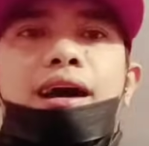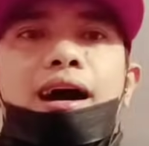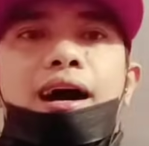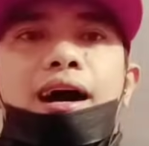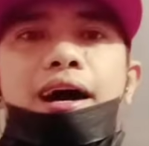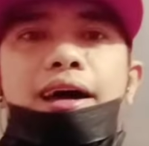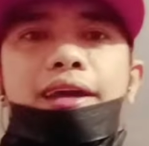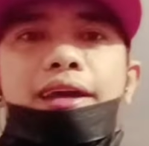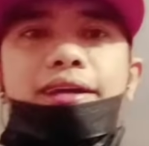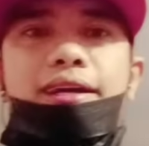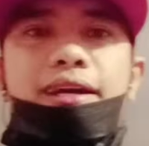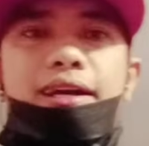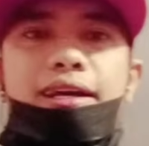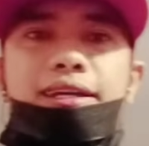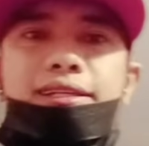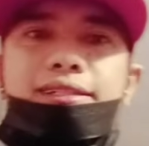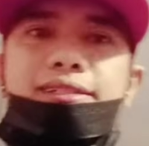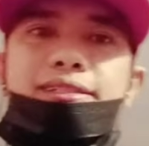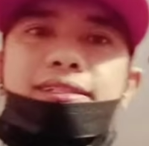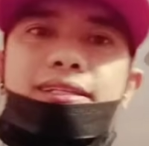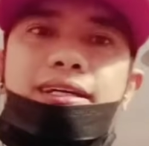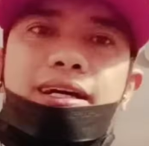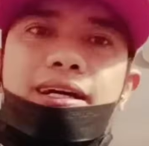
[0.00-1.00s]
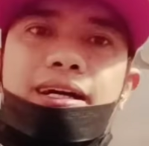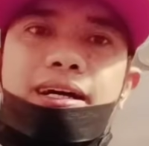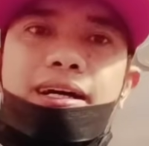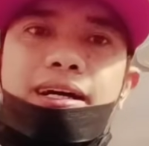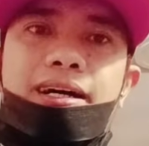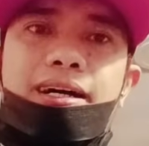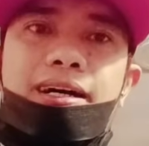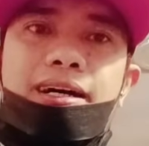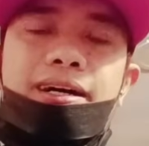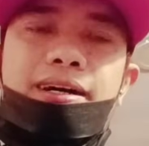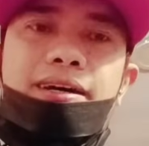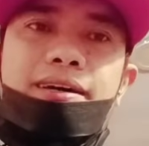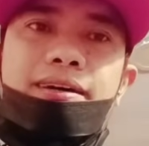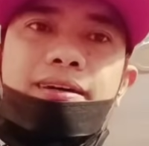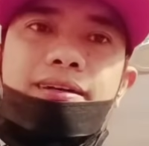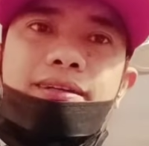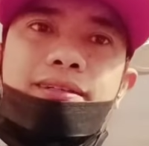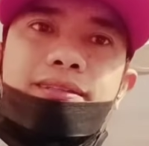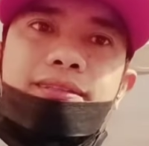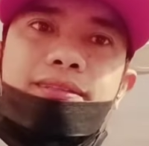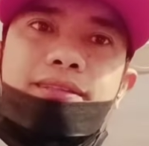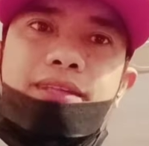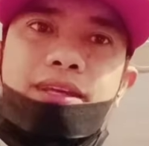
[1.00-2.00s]
Hi guys.
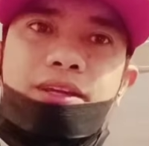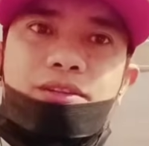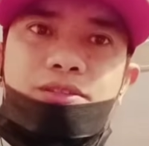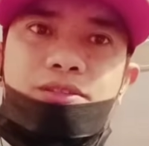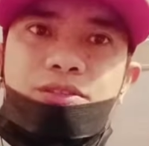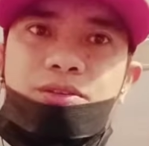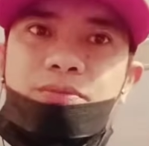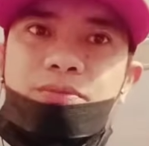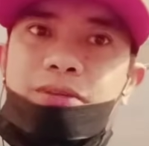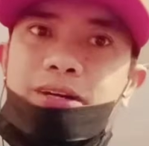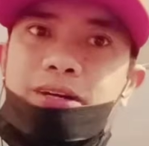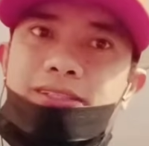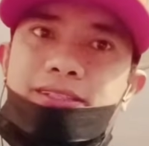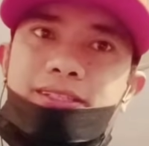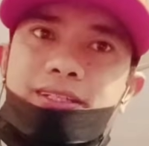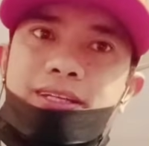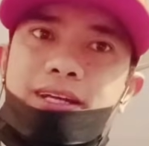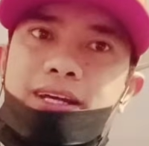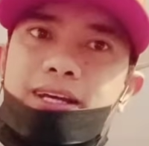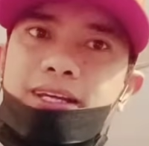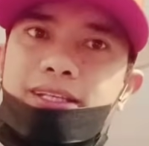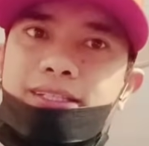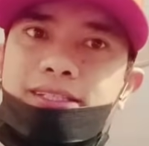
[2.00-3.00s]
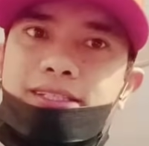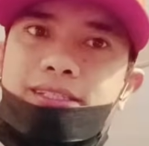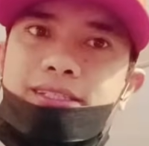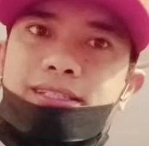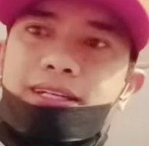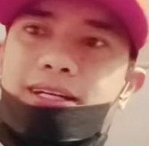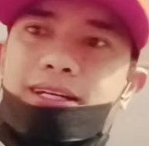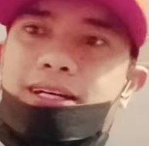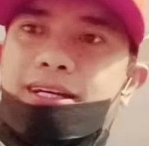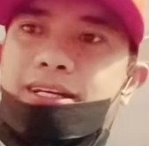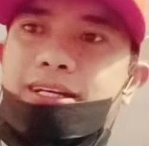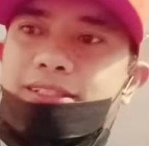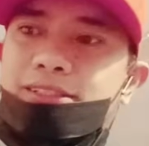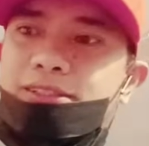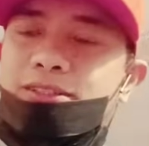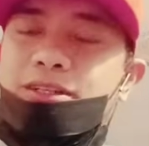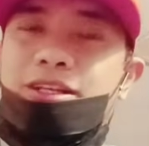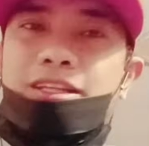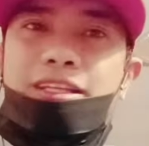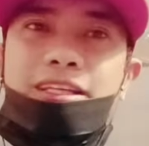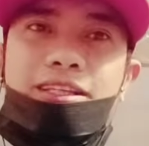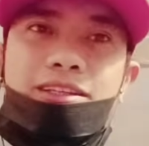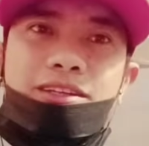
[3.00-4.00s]
Uh, so much guys. Uh, so
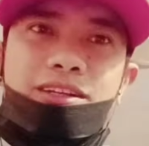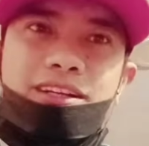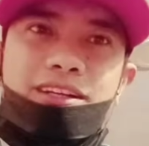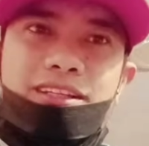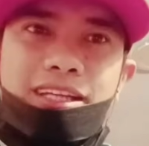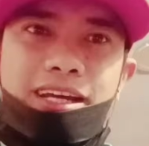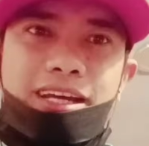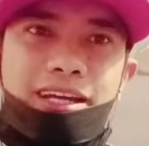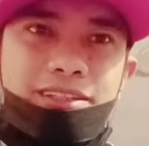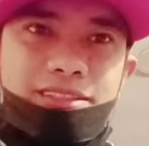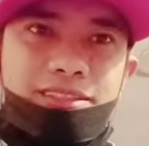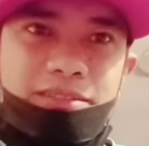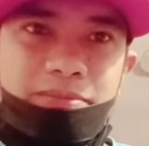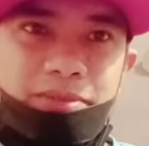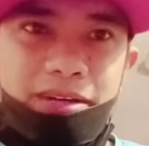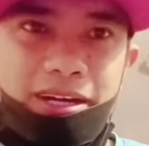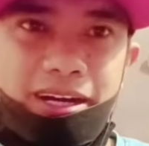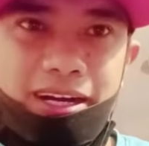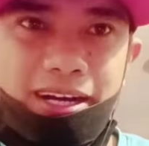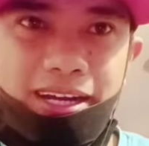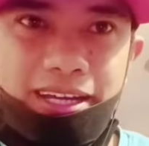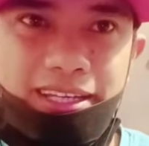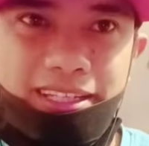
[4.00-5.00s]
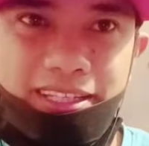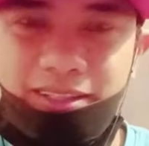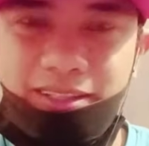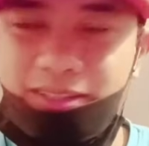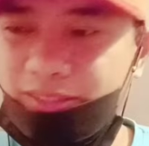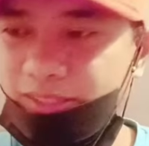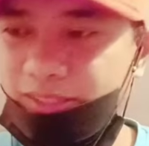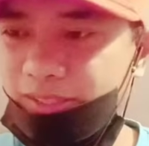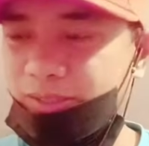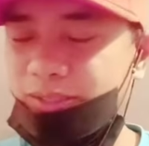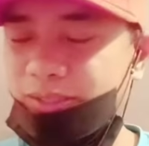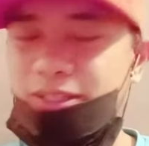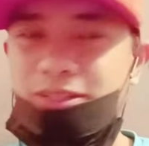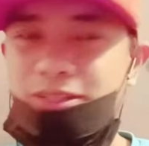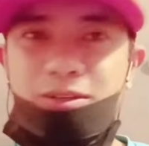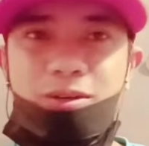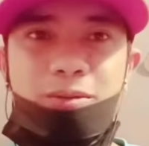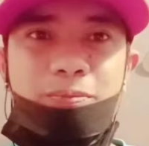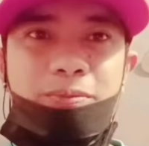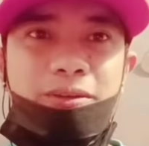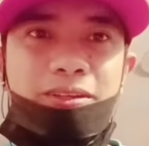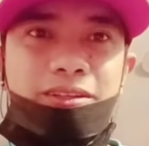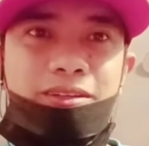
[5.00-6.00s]
nandito na, tayo sa bahay. No? So
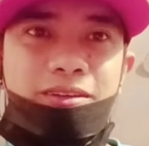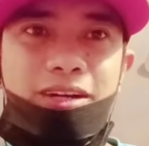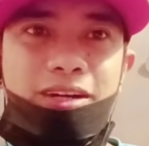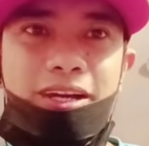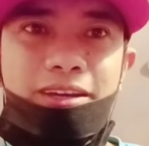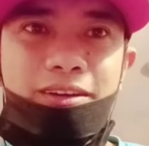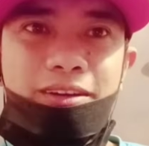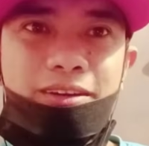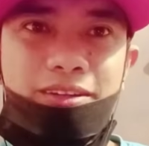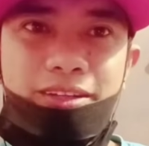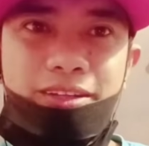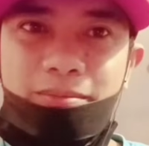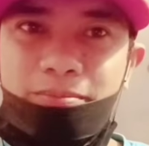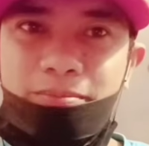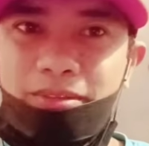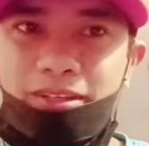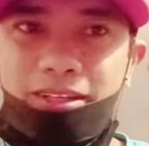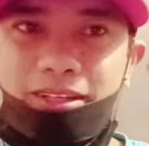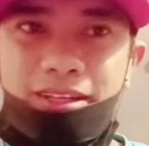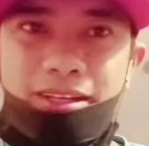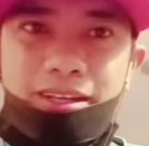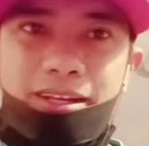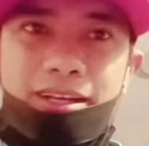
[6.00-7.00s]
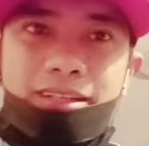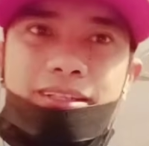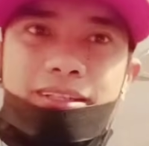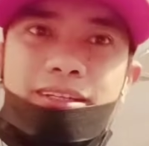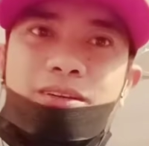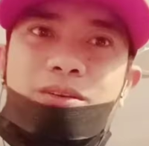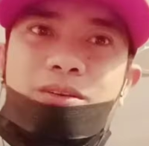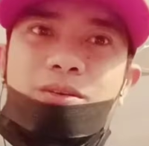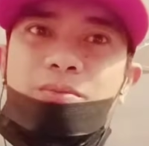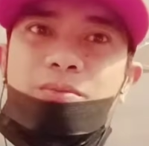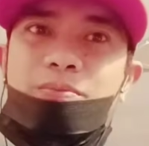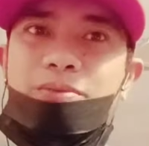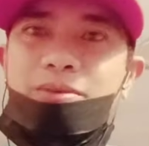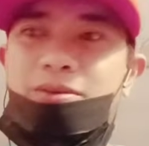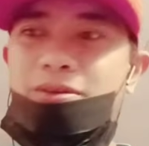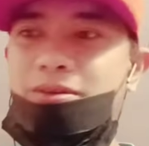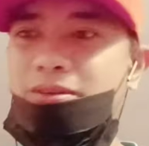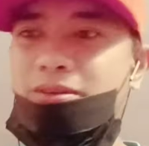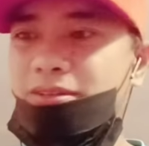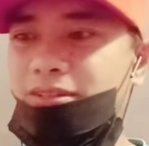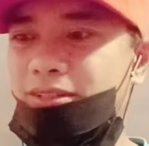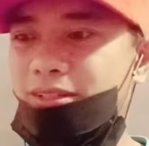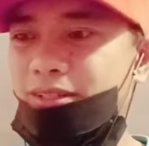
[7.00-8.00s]
i-open ko ngayon ang binili nating
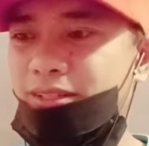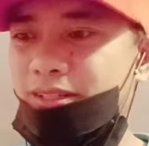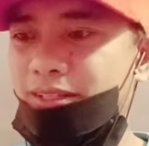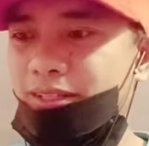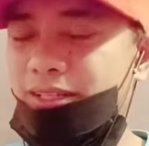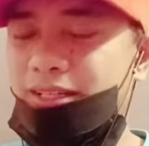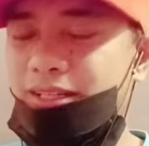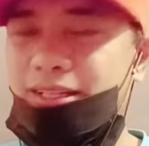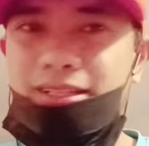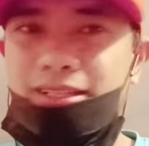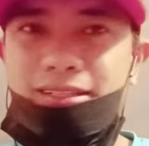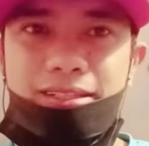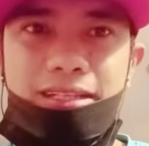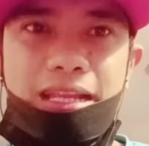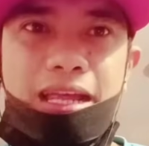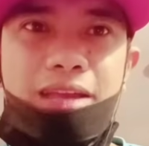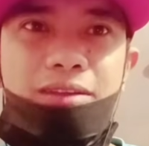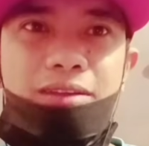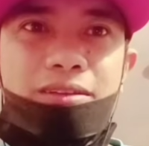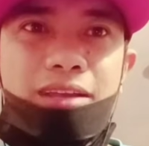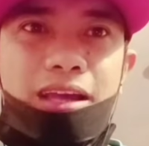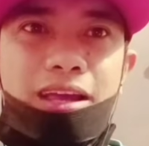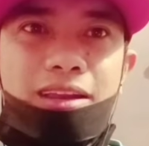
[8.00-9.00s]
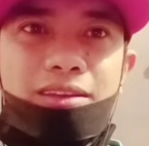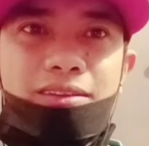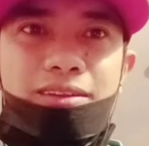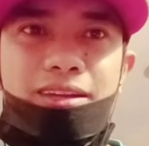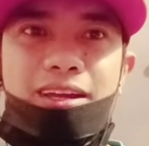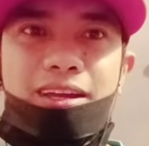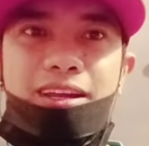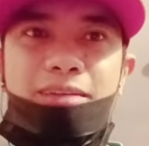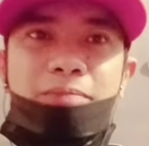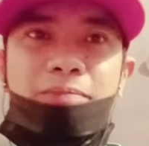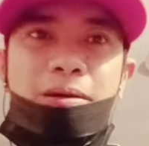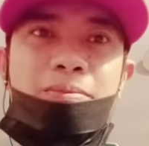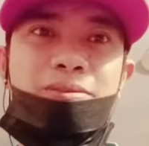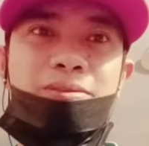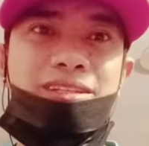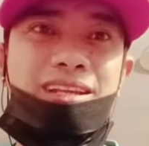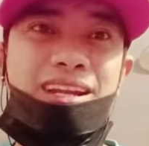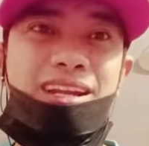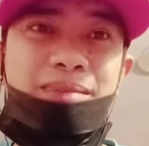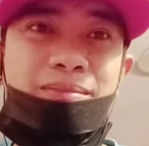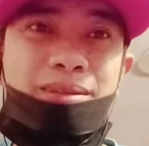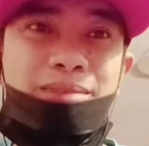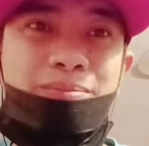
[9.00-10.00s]
GoPro. Lalong lalo na
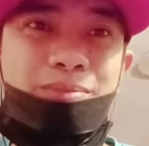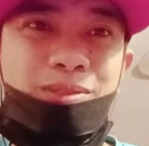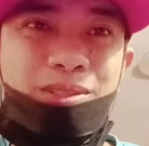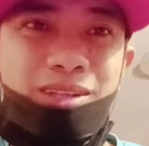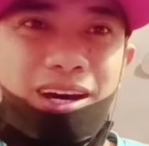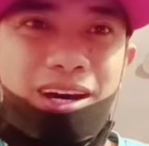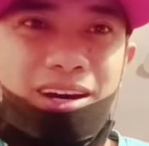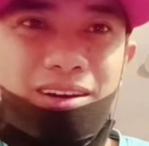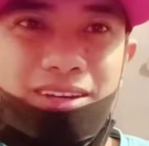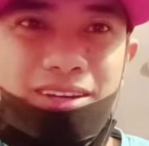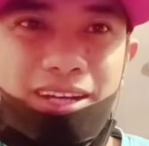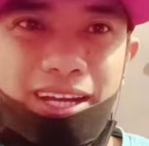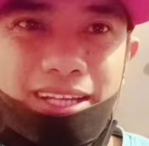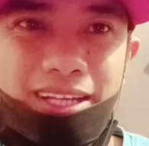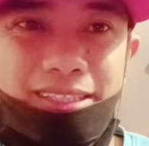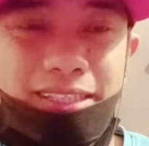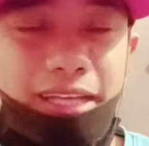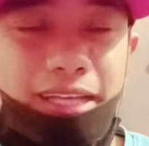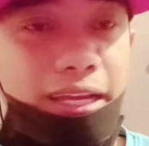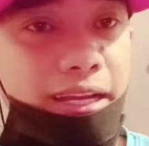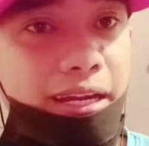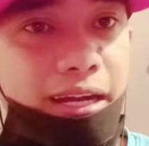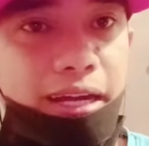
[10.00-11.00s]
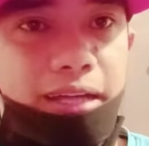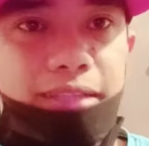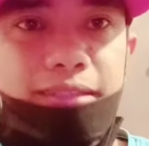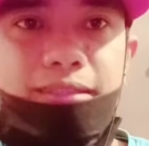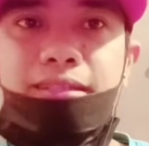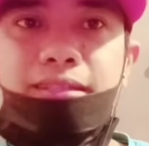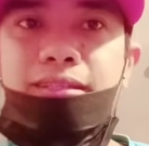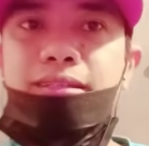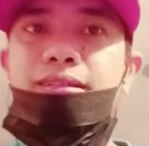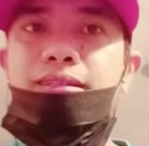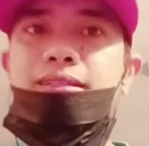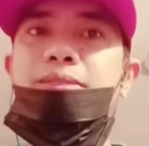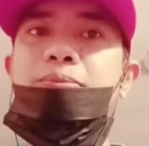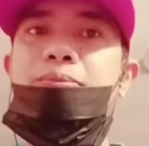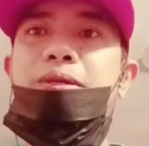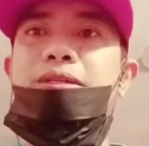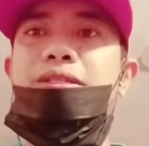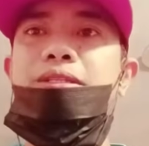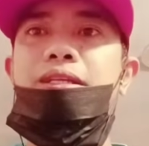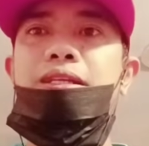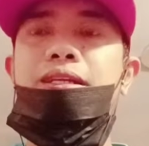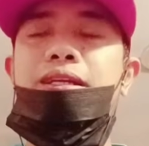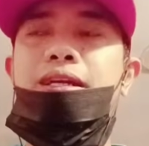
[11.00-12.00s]
nagpapasalamat muna ako guys kay God.
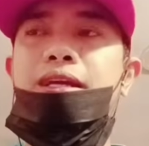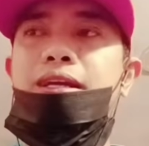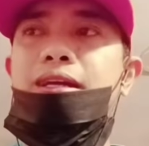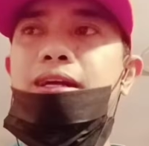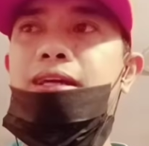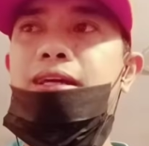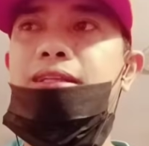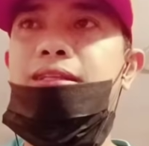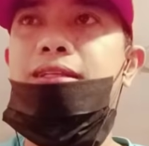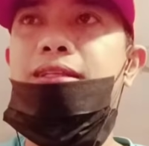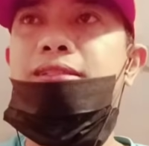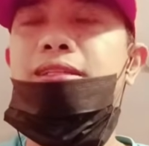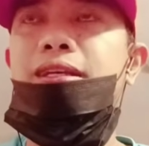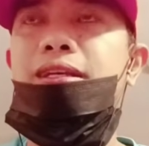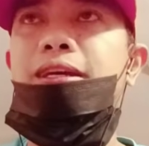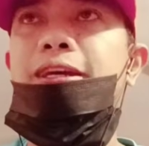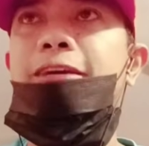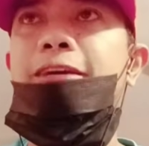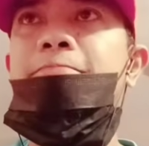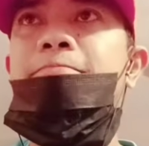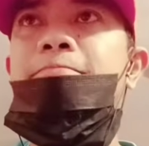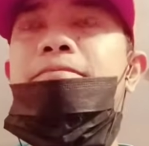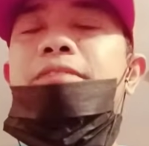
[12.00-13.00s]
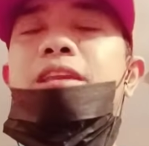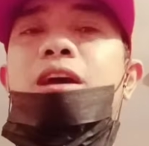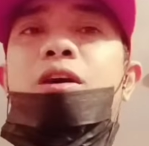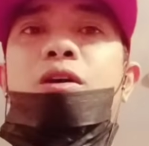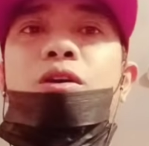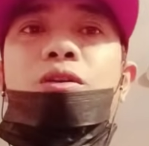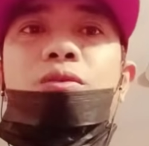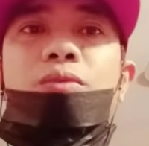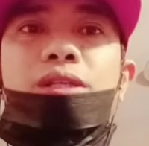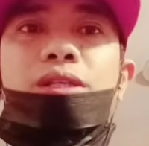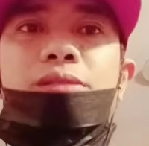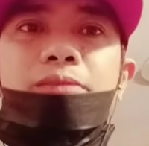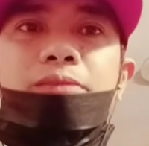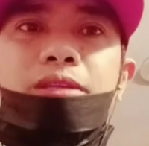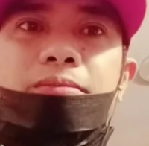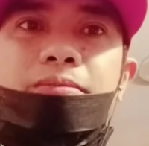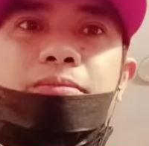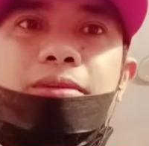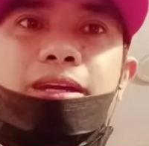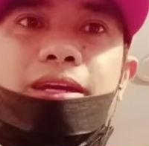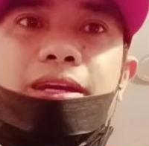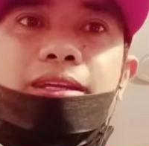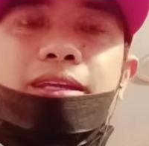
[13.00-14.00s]
Especially kay God kasi always
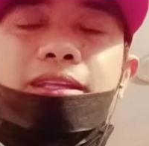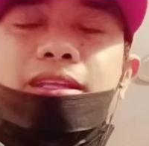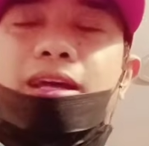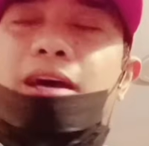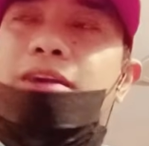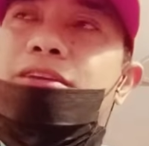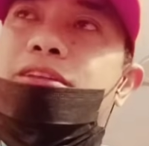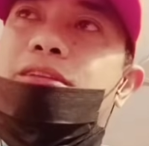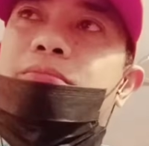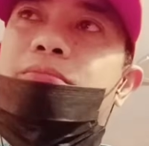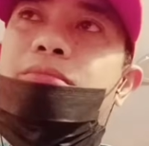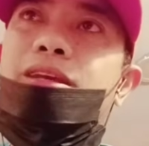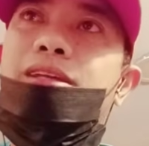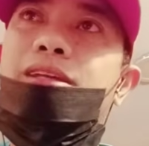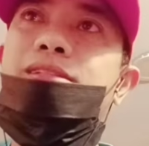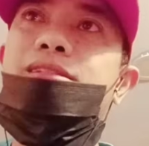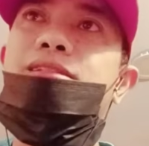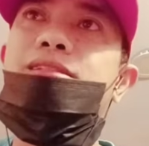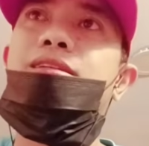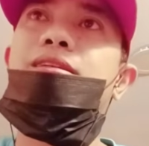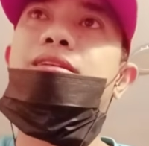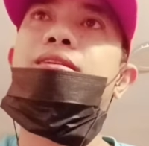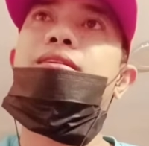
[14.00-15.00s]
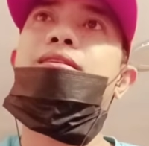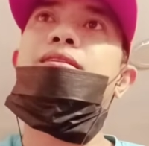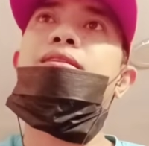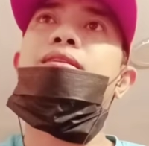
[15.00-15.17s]
binibigay niya tayo ng blessing.